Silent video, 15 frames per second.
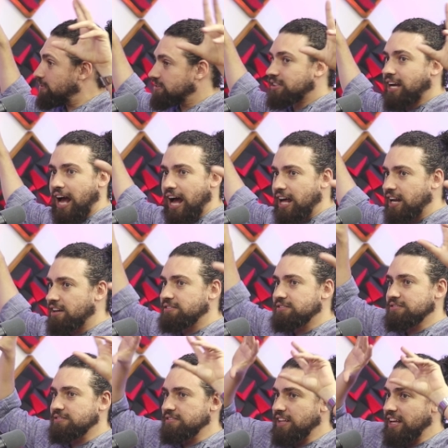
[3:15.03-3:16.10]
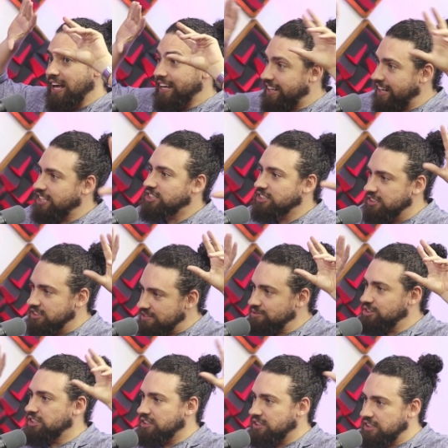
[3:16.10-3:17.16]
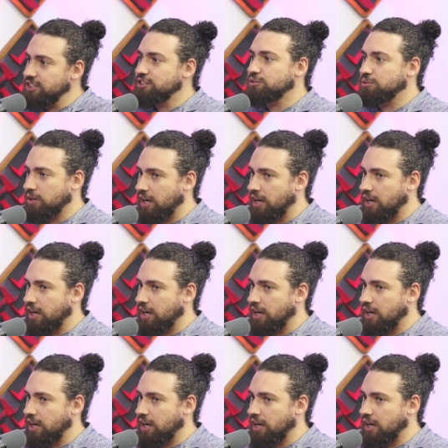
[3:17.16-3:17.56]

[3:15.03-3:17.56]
Cara, é a igreja de, de Cristo, Cristo,